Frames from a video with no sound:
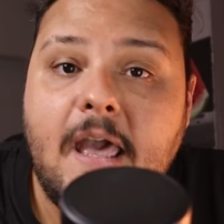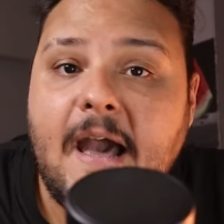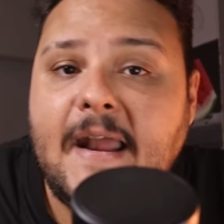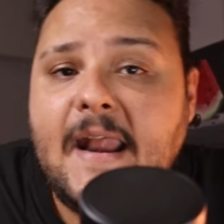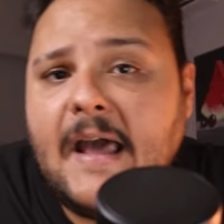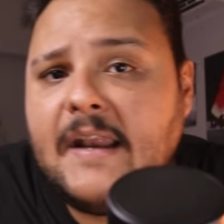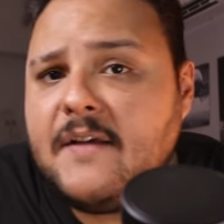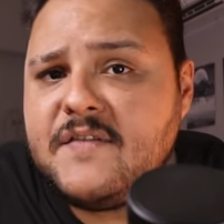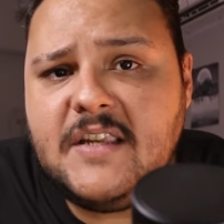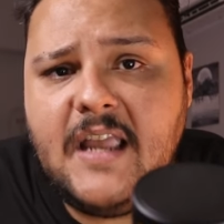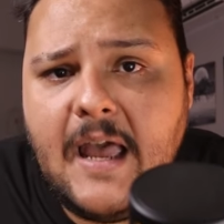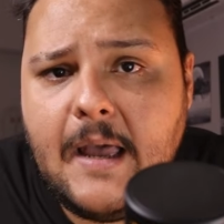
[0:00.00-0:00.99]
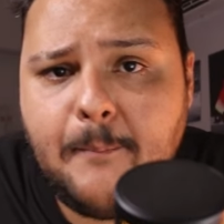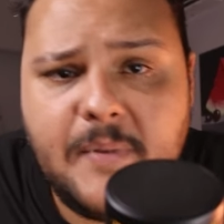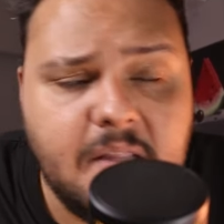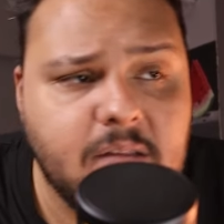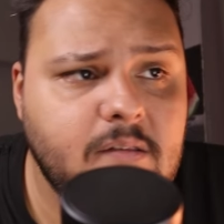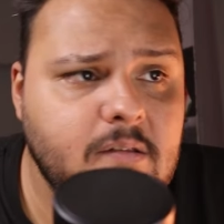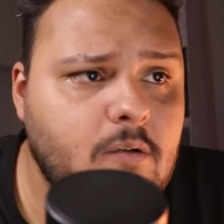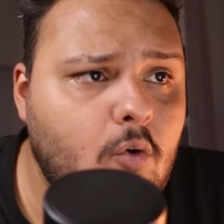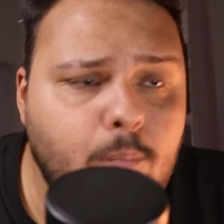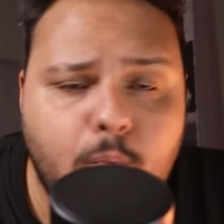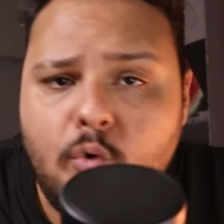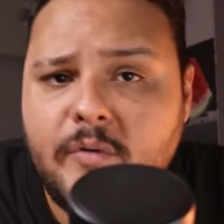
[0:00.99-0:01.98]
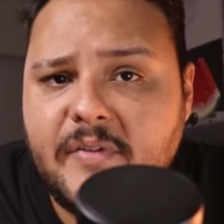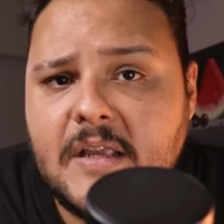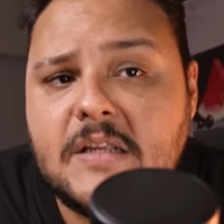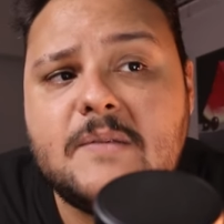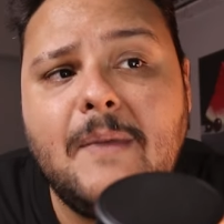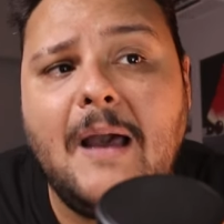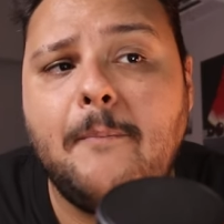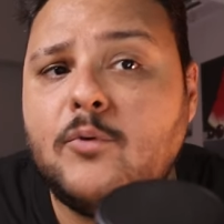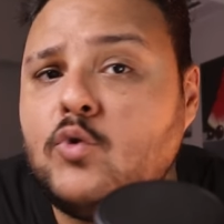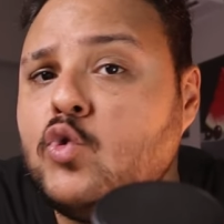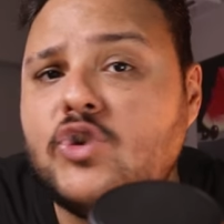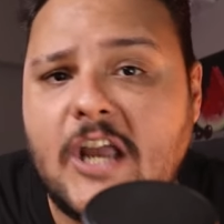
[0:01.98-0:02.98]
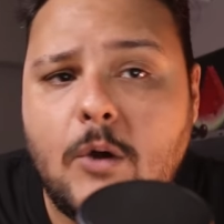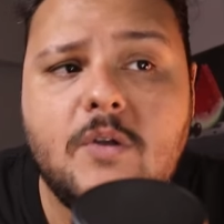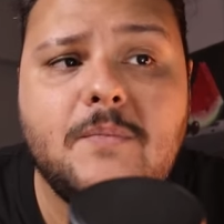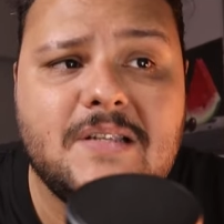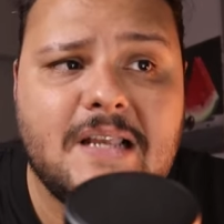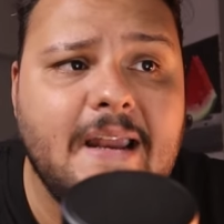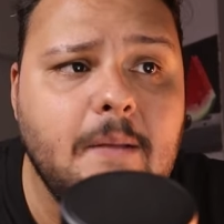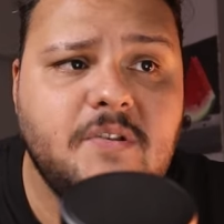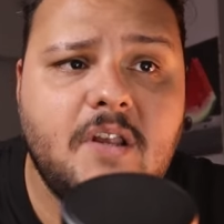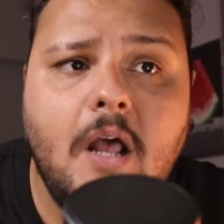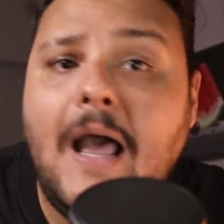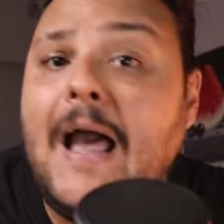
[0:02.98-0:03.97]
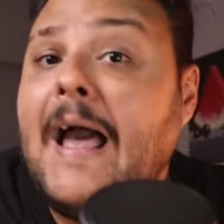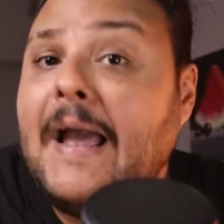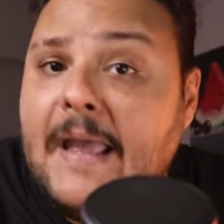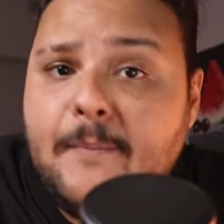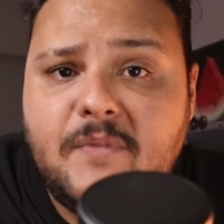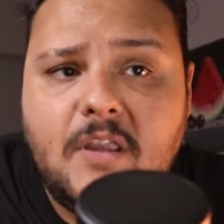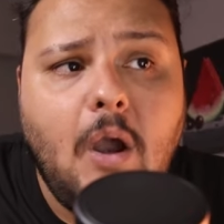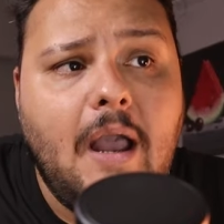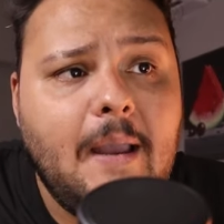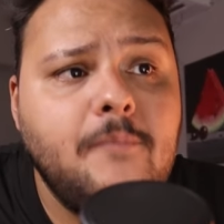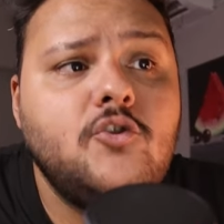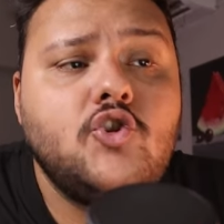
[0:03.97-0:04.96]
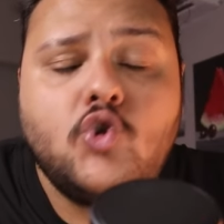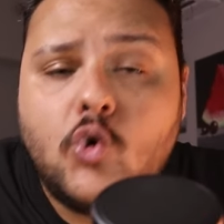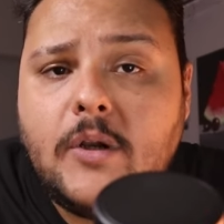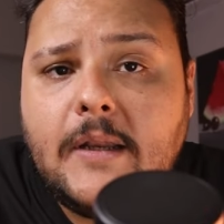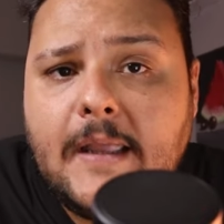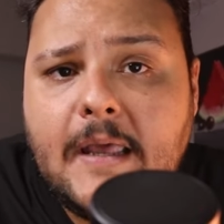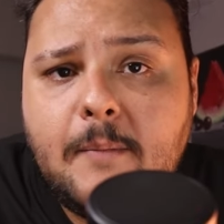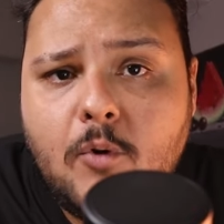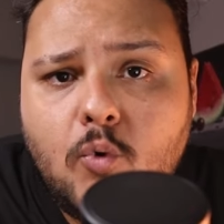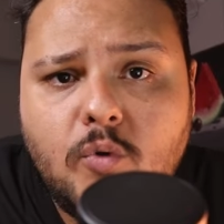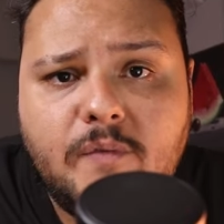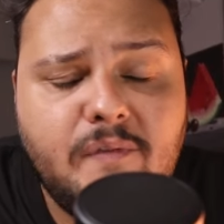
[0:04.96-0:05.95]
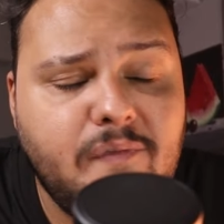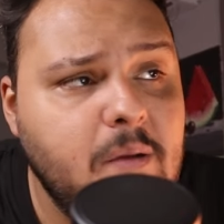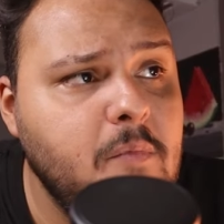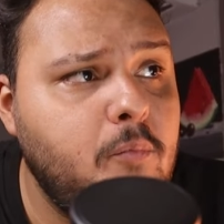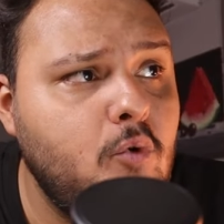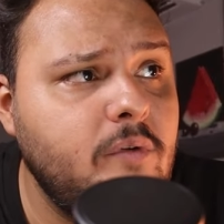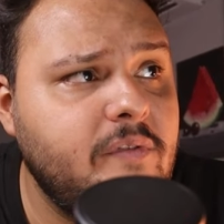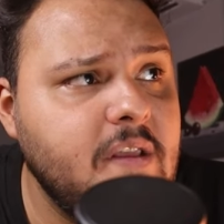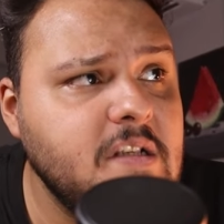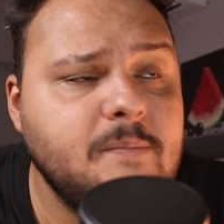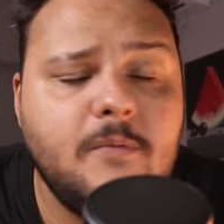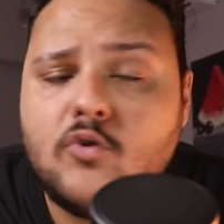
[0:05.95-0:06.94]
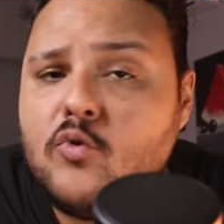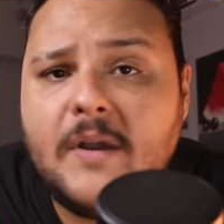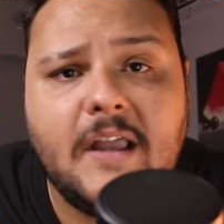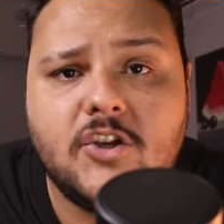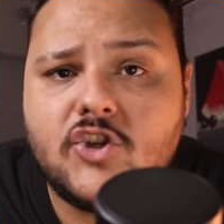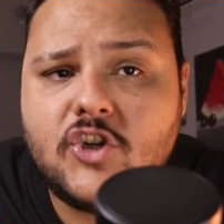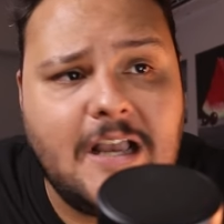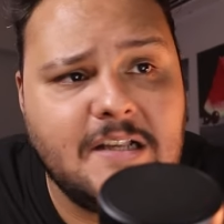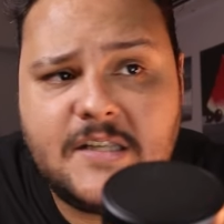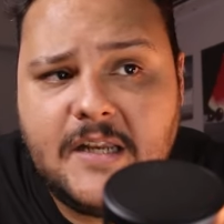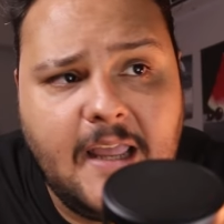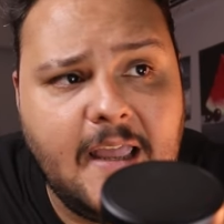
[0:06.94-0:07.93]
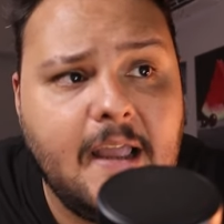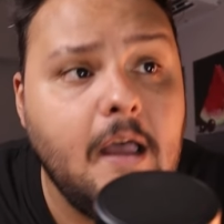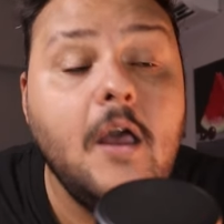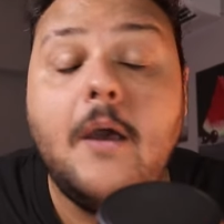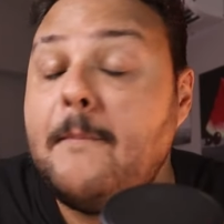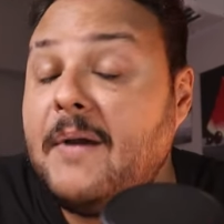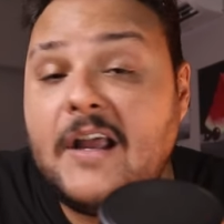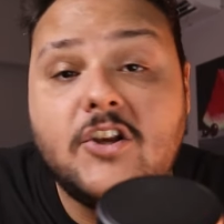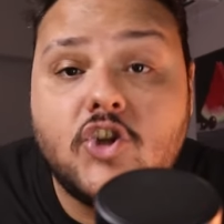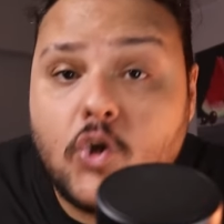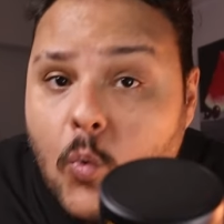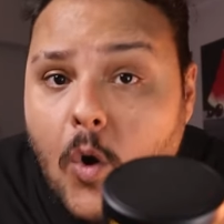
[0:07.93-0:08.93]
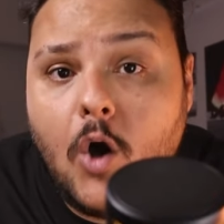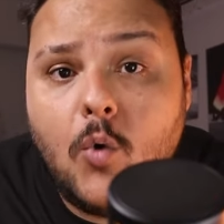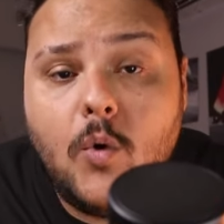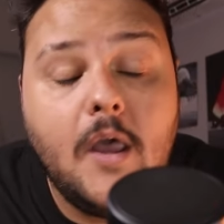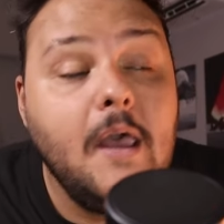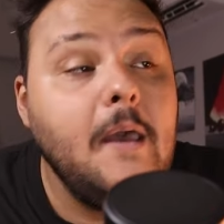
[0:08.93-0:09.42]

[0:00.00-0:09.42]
انا عن نفسي حبيت بور ثينجز ما حبيتهوش قوي بس انا بصراحه عجبني عجبني الشغل اللي كان موجود في فيلم بور ثينجز برضو ما كانش احسن حاجه ما كانش الواو